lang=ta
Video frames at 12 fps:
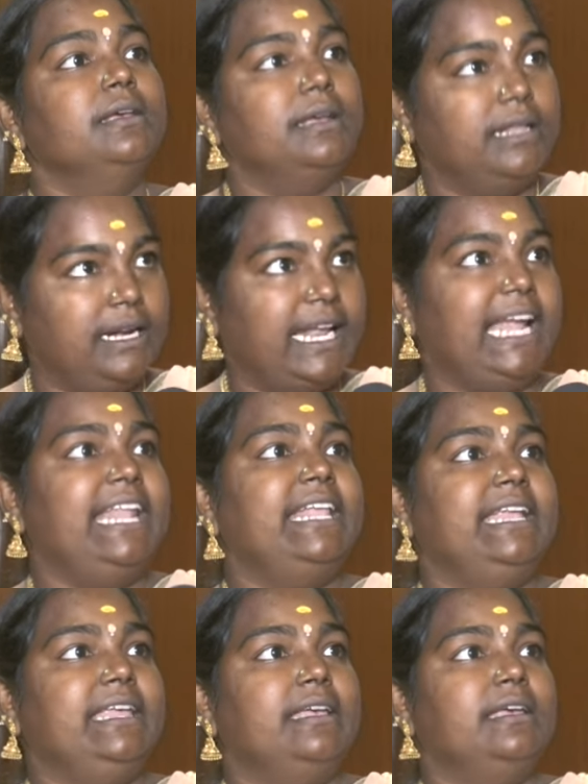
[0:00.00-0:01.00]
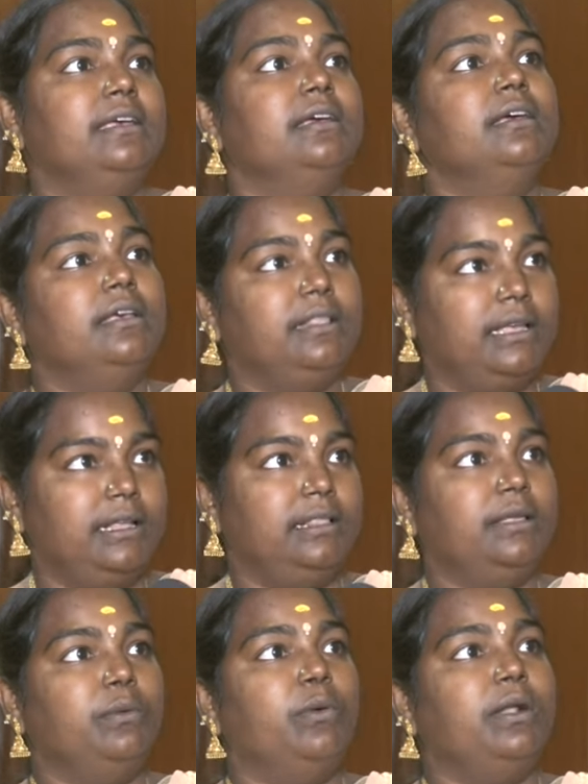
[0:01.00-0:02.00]
இந்த டைலரிங்கு இந்த
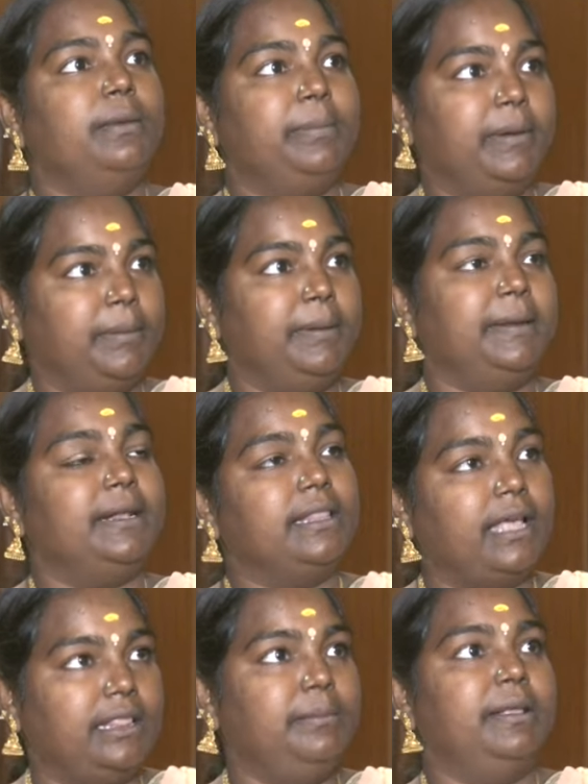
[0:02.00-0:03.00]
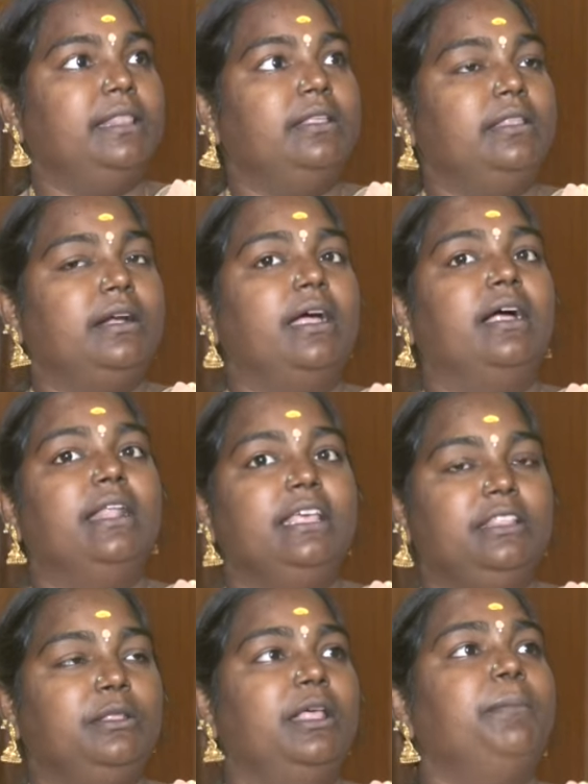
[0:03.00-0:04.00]
இந்த ஓலை பின்னுறது அதுமாரி தான் இருந்திருக்காங்க
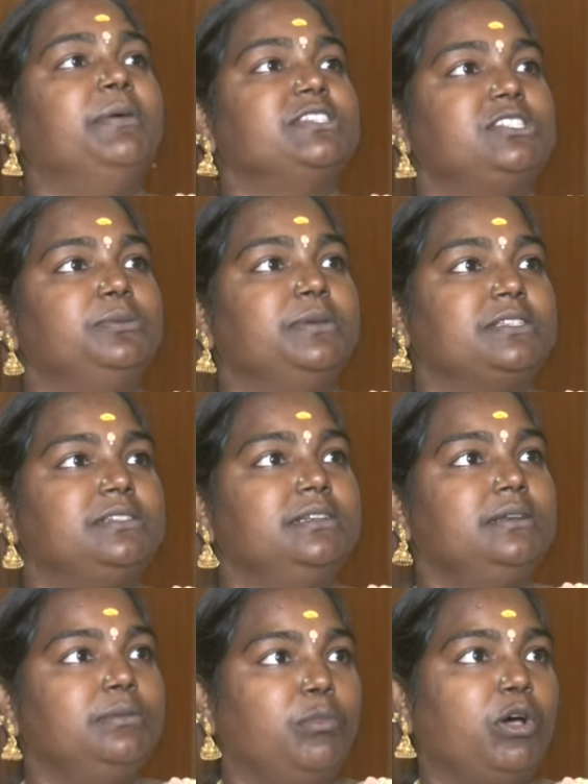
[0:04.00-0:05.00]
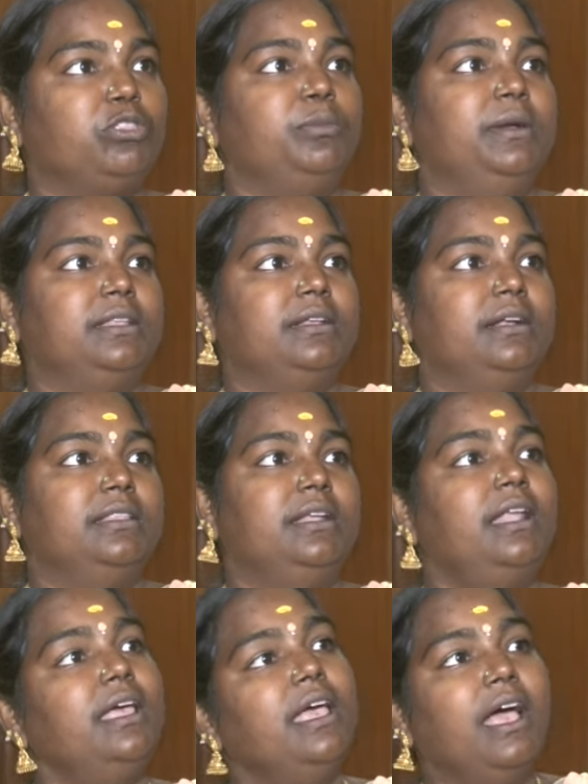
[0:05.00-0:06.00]
ஆனால் இதுதான் ஃபஸ்ட்டு ஃபஸ்ட்டு பாத்ரூம் எடுத்து
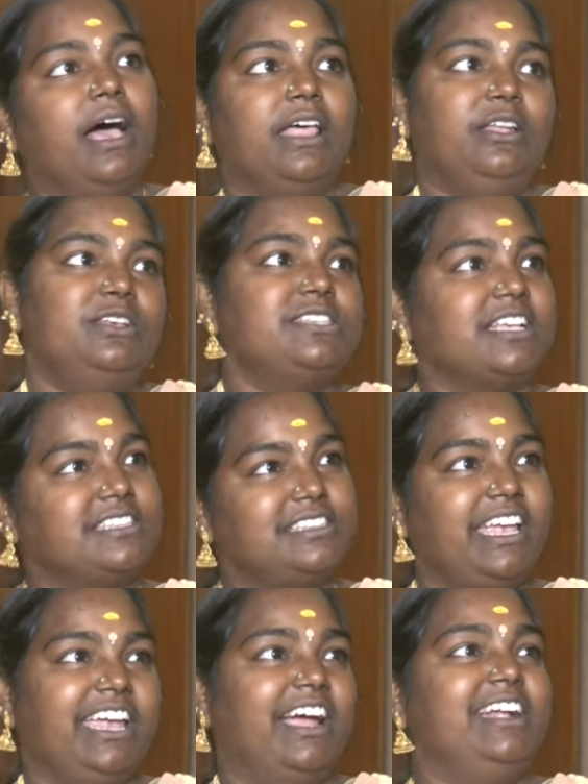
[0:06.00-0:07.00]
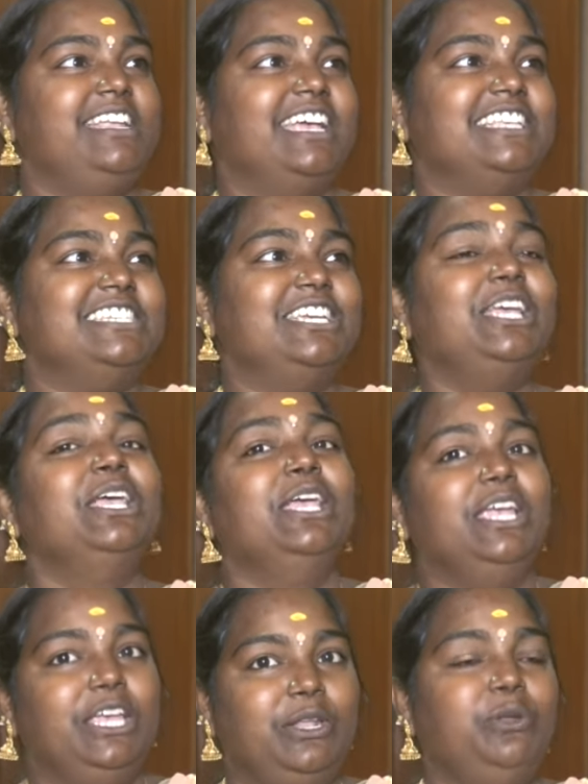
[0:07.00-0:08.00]
நடந்தது அதுலேயும் சக்ஸஸ் ஆகி காட்டியாச்சு
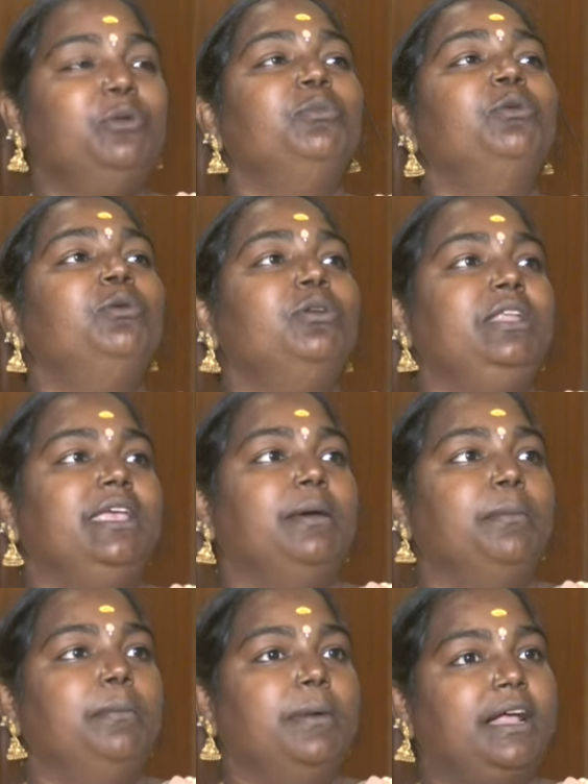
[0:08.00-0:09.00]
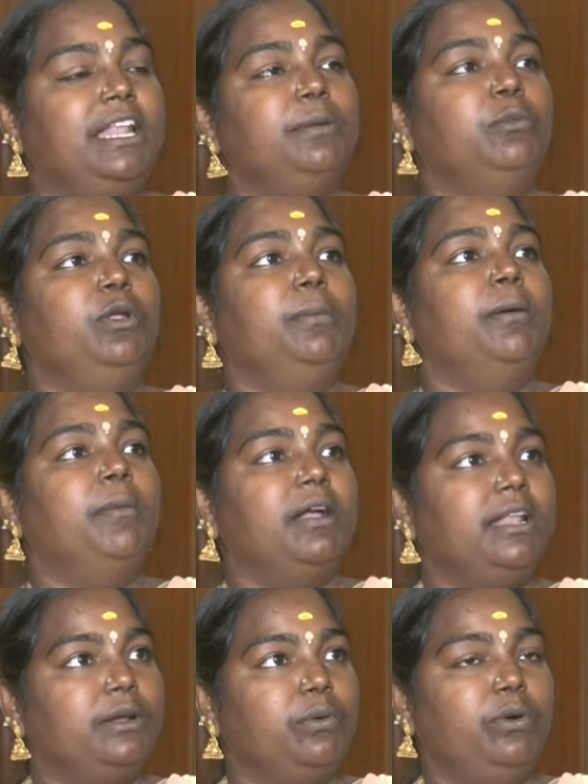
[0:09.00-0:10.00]
இன்னமும் நீங்கள் மகளிர் மூலியமாக
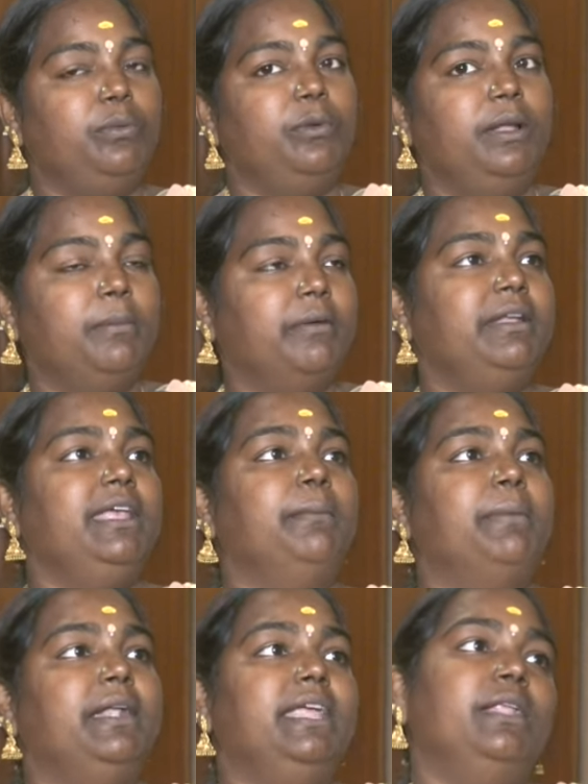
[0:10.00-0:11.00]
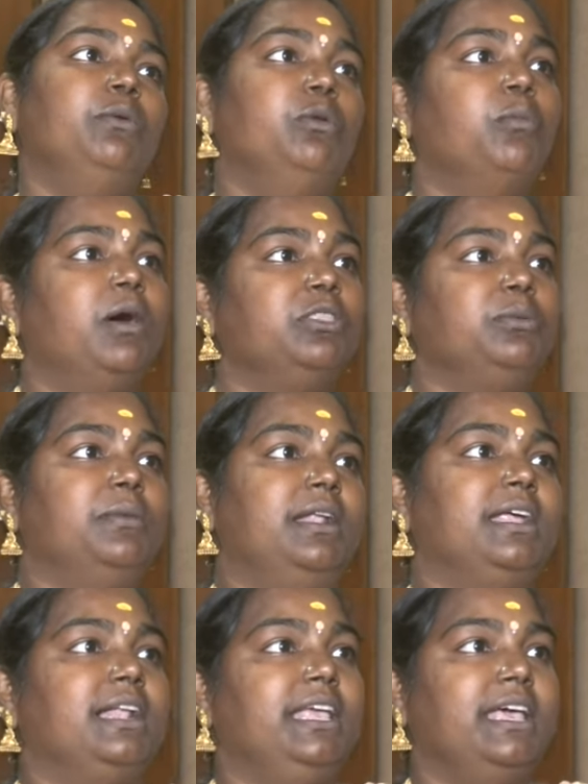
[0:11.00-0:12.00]
மகளிர் குழு மூலியமாகவே நீங்கள் பண்ணிங்கன்னா இன்னும் பாத்ரூம்
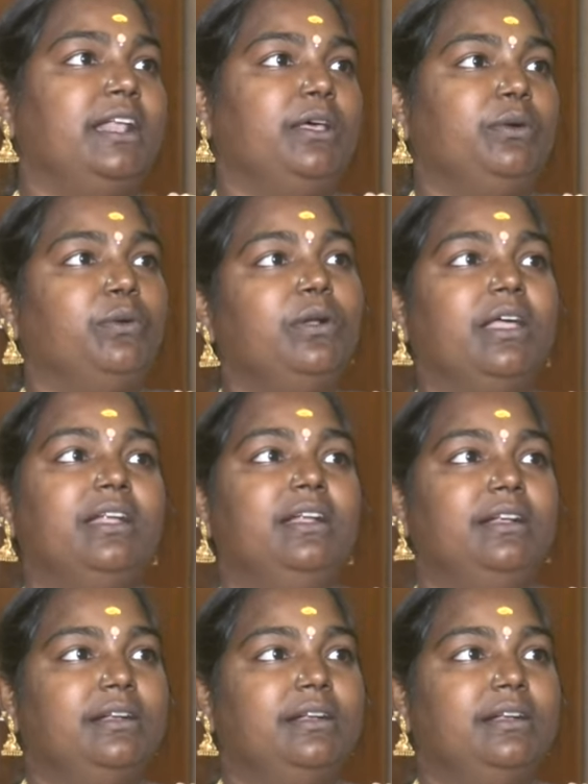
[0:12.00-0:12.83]
நல்லா கிளியராக இருக்கும்னு நான்